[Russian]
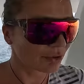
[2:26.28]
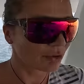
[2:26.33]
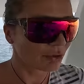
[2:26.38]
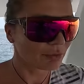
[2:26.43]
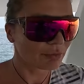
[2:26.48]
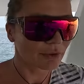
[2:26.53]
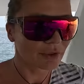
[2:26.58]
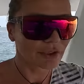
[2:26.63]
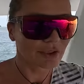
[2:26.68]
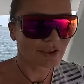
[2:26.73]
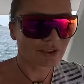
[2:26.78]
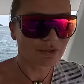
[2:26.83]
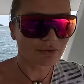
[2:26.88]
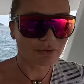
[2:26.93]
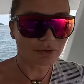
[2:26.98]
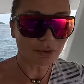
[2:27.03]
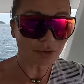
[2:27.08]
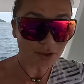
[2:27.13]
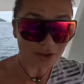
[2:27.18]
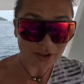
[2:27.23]
докупить
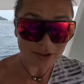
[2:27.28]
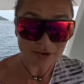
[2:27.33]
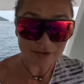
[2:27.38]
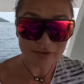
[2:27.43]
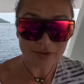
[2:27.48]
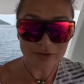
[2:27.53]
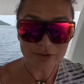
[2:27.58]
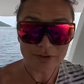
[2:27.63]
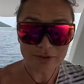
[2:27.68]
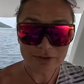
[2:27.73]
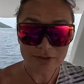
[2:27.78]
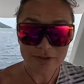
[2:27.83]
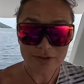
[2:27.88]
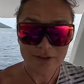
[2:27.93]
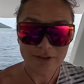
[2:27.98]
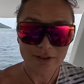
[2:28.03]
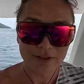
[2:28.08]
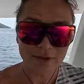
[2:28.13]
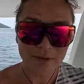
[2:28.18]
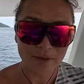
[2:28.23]
фруктов,
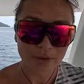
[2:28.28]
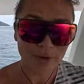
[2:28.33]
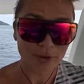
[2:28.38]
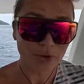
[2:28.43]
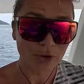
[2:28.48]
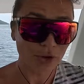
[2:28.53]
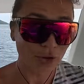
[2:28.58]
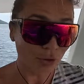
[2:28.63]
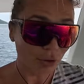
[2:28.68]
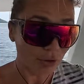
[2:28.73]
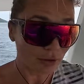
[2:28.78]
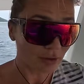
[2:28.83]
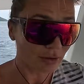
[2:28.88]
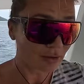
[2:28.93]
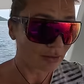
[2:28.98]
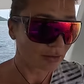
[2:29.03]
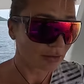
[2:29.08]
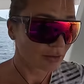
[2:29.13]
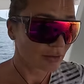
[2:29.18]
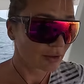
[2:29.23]
помидор,
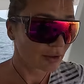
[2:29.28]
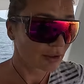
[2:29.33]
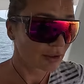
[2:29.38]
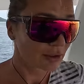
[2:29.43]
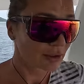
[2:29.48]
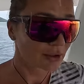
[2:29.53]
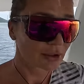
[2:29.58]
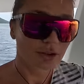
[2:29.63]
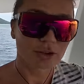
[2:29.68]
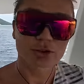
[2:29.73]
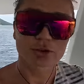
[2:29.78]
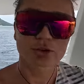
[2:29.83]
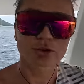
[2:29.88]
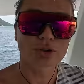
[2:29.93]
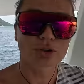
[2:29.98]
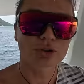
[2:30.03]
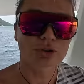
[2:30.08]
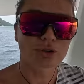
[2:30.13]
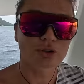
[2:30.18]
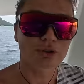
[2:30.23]

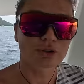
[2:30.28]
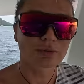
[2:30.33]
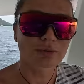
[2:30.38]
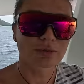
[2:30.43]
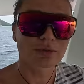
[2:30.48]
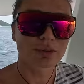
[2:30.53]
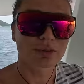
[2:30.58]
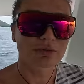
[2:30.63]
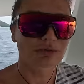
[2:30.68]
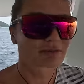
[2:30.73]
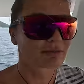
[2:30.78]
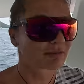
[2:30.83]
что-то еще забыла.